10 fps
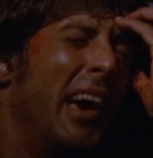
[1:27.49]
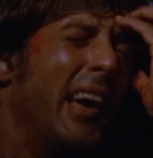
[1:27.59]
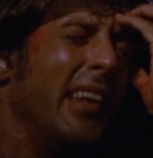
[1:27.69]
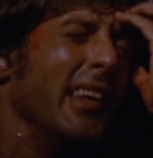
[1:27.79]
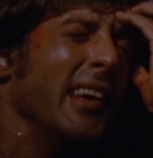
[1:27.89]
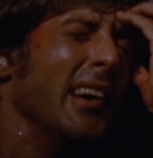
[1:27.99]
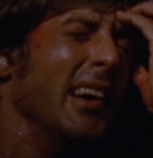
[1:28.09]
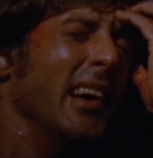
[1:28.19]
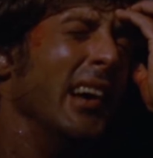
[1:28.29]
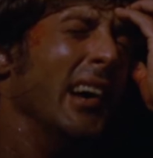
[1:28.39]
в фильме
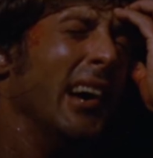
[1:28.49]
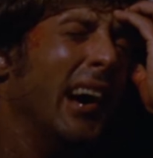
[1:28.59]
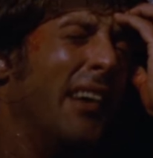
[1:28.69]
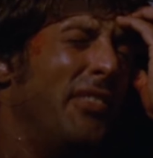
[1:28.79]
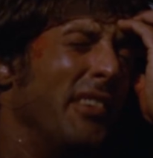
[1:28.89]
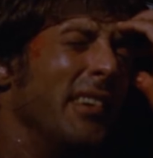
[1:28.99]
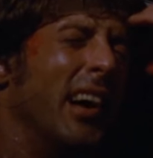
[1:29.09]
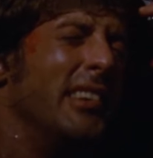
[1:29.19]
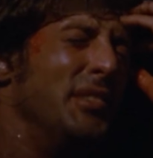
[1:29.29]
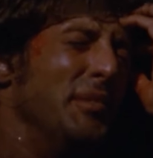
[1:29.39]
был лишь жертвой
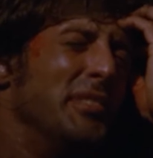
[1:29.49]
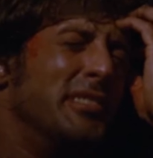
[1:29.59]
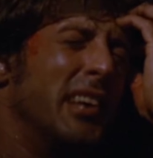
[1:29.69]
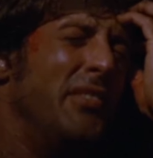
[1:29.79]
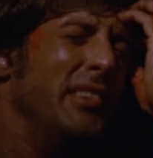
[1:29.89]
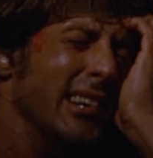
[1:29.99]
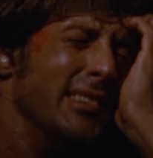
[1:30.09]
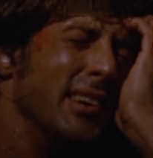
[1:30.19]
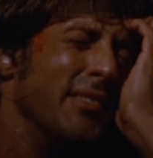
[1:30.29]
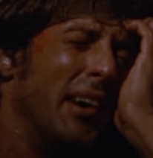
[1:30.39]
обстоятельств. Я
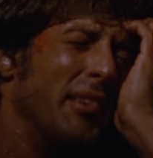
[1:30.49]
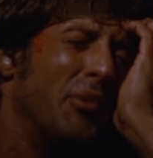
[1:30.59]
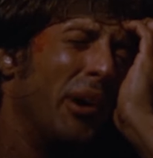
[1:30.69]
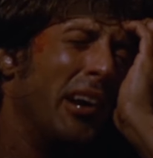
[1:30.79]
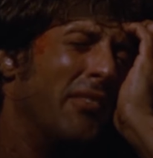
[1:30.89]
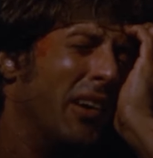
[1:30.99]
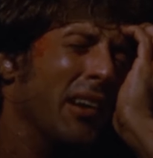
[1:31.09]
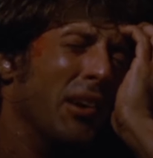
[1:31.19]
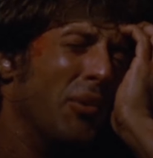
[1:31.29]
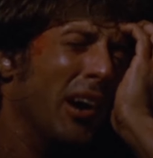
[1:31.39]
только и думал об этом,
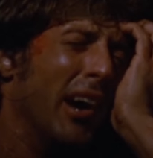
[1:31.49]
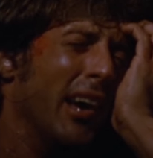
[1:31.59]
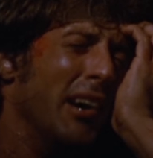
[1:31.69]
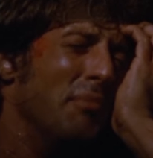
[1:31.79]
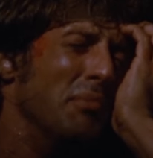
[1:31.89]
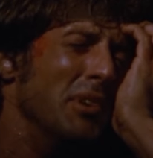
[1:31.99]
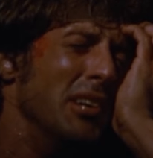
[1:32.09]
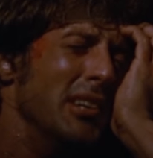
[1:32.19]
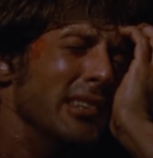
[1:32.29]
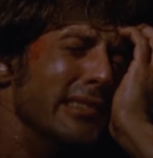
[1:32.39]
я это видел во сне.